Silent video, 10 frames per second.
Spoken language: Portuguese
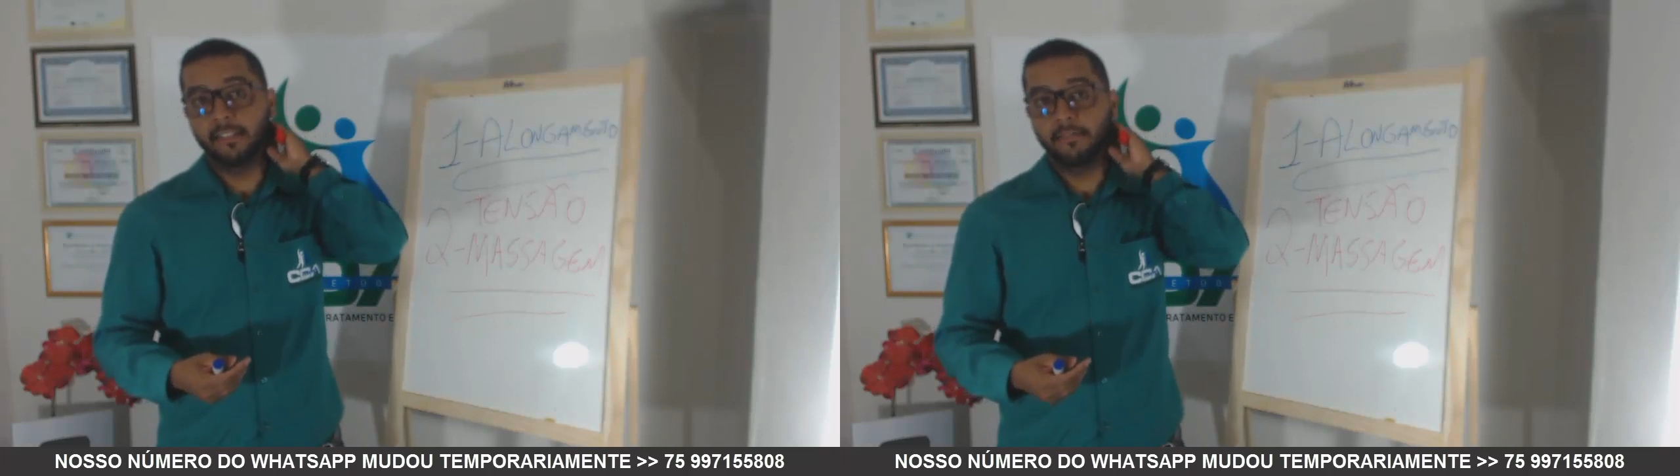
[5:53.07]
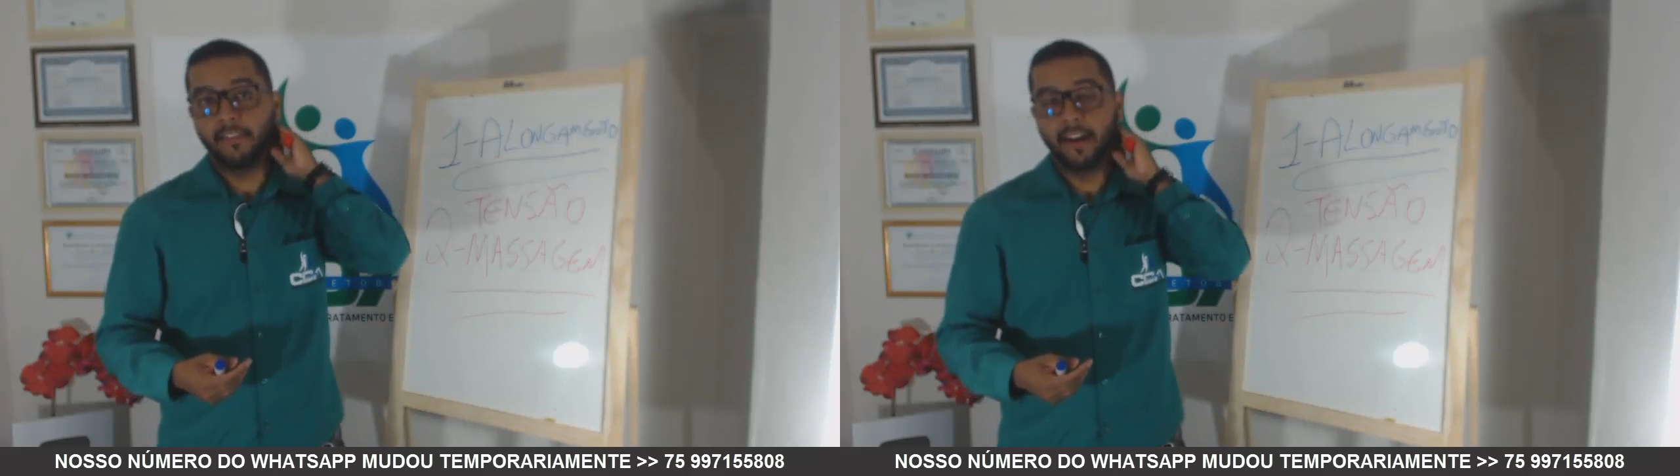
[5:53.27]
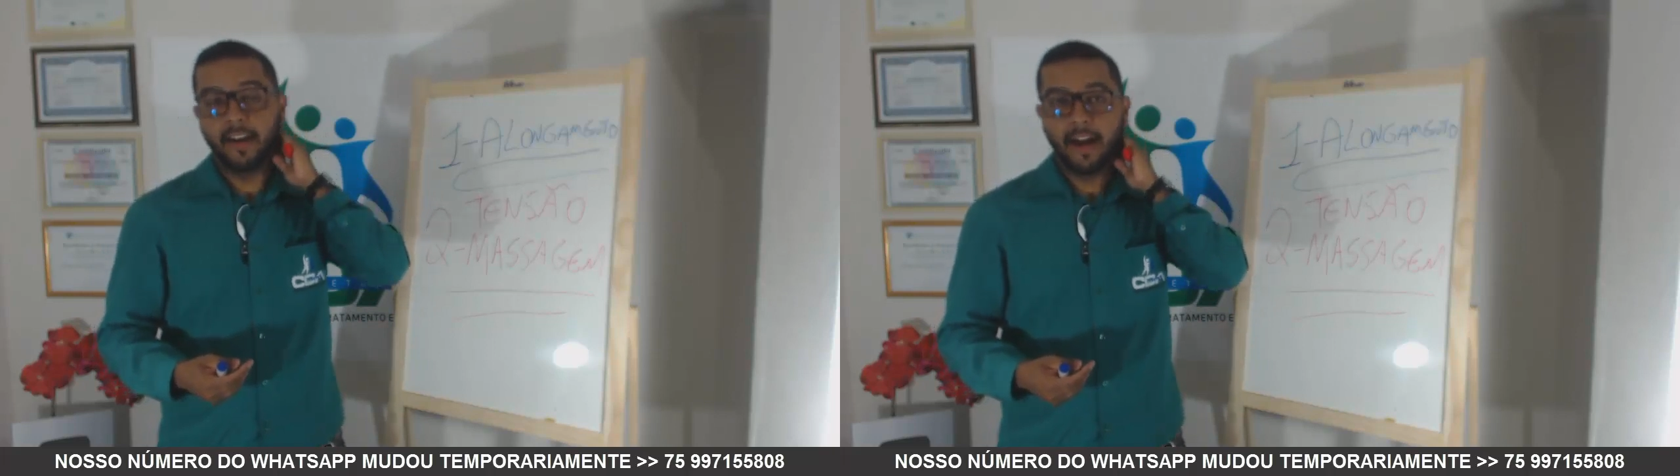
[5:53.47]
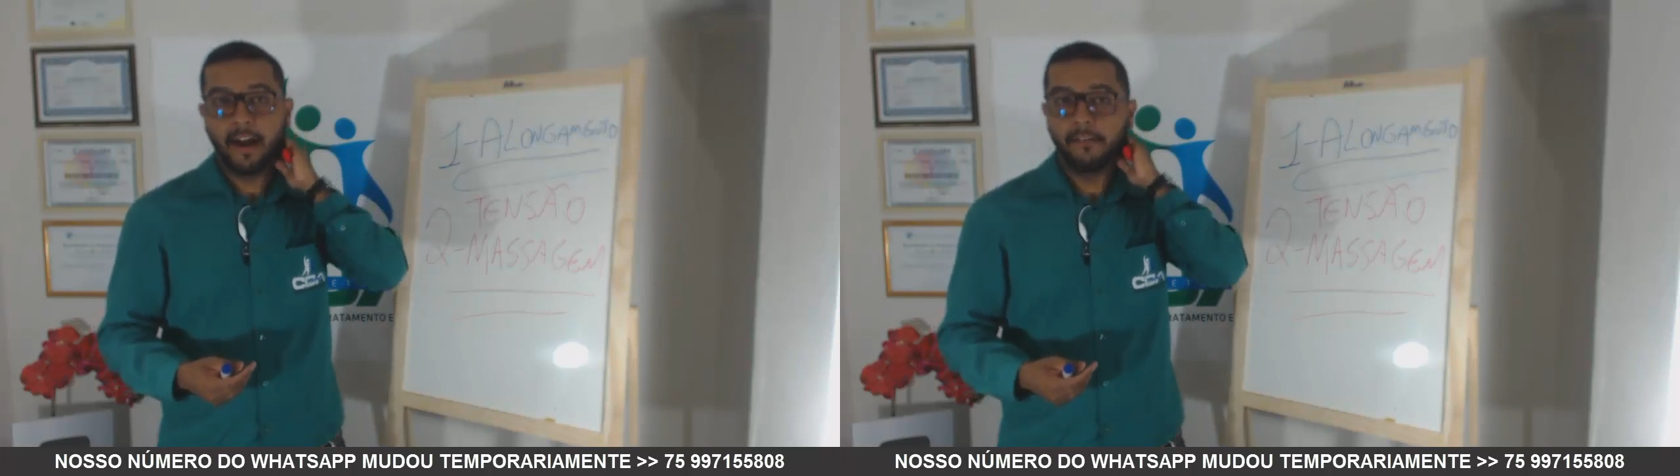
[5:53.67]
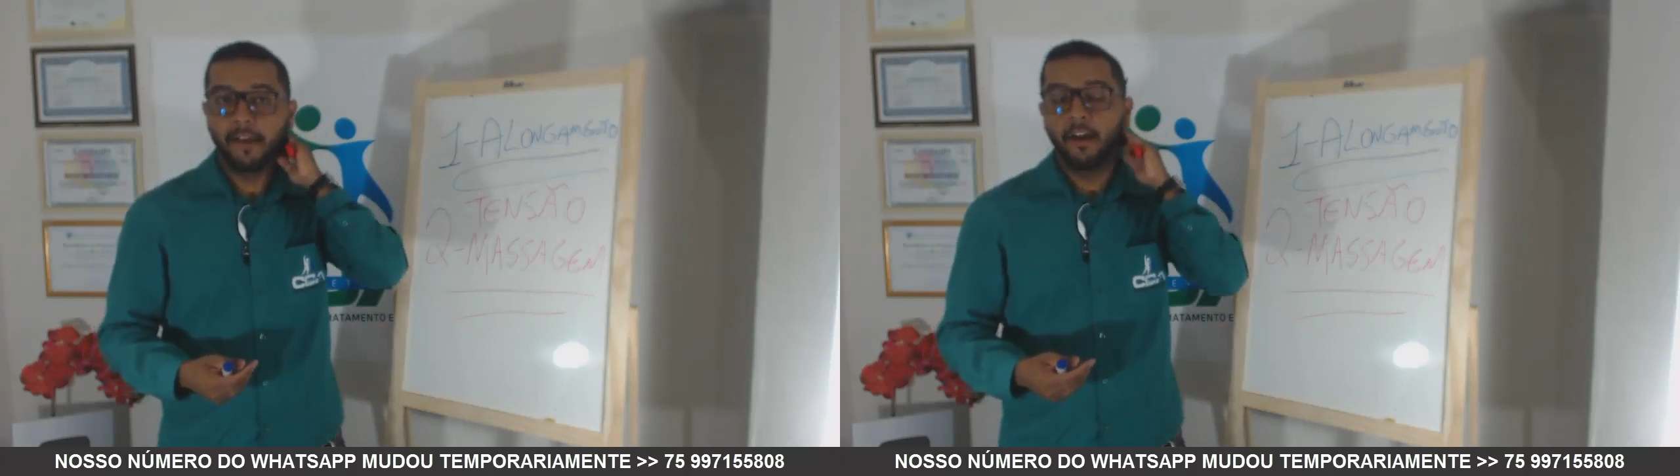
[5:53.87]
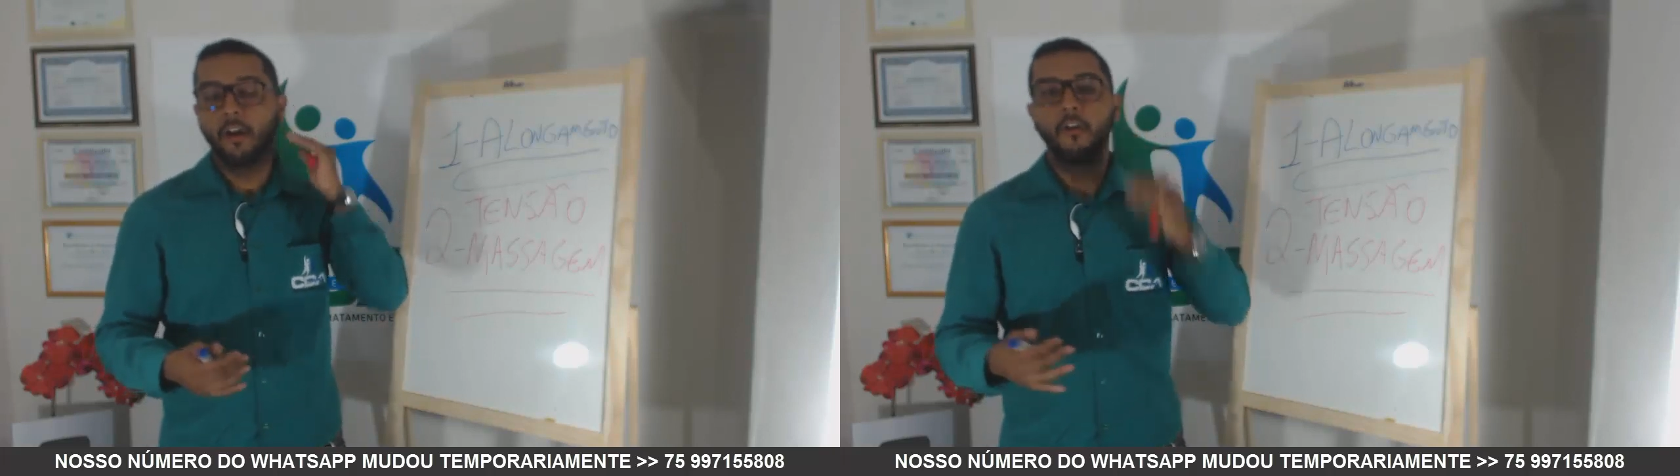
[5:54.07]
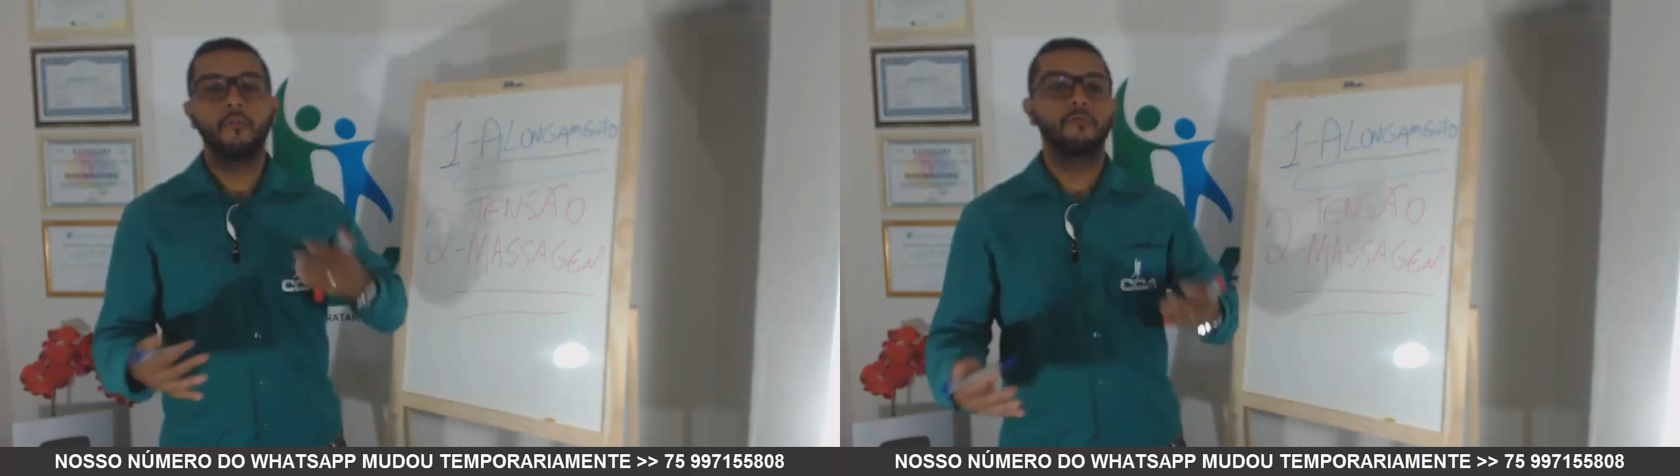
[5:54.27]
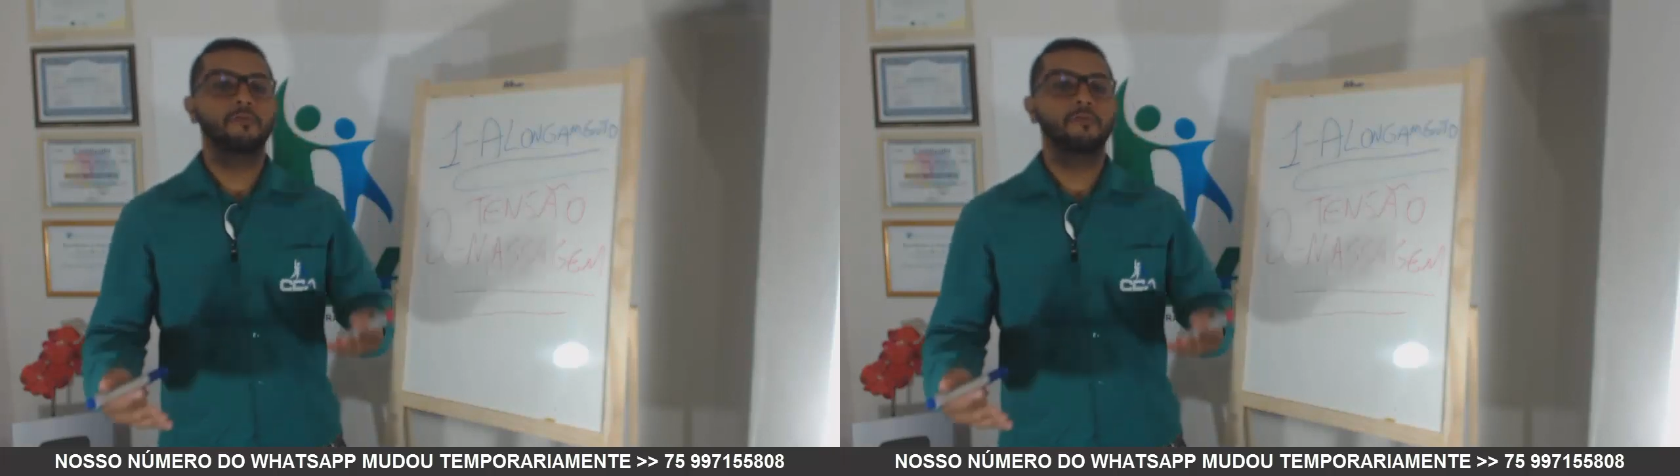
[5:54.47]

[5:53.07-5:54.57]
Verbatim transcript: devagar, ou